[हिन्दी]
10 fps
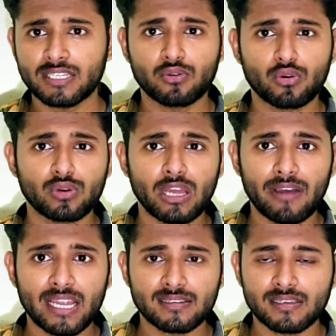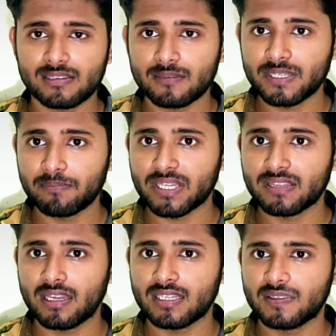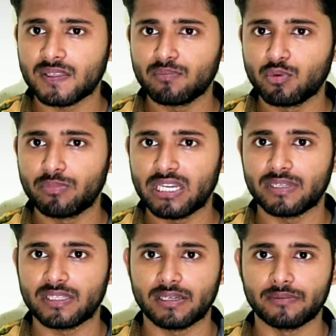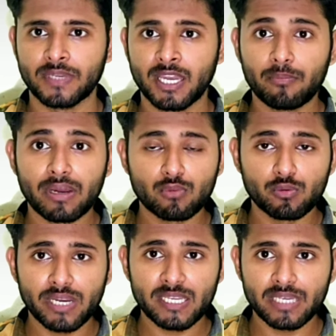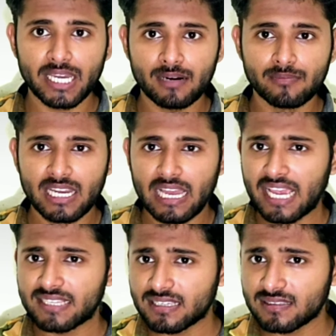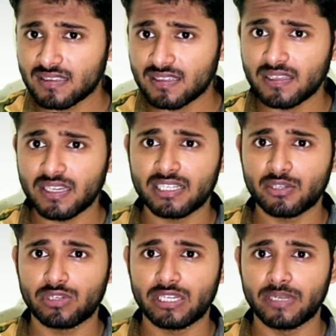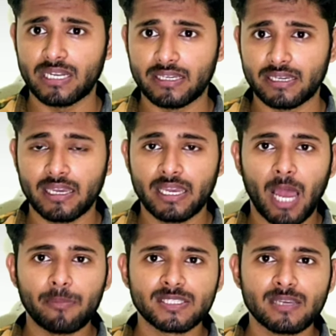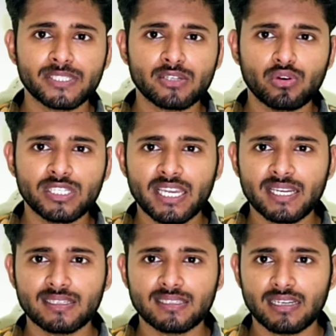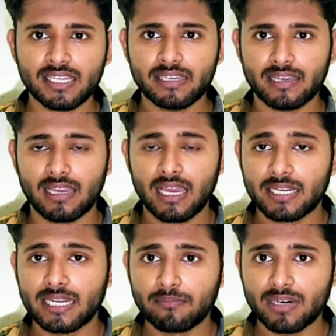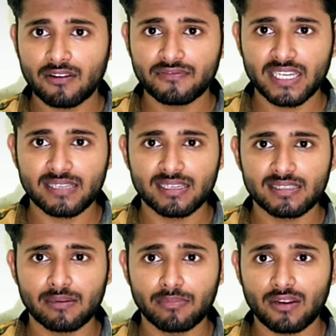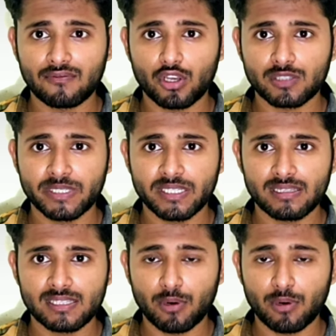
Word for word: कि कोरोना वायरस की सबसे बदतर स्थिति मुंबई में थी पर मुंबई में अब ऐसी स्थिति देखने को नहीं मिल रही है अब इसके पीछे कोई एक रीज़न नहीं है नंबर ऑफ केसेस नंबर ऑफ हॉस्पिटल्स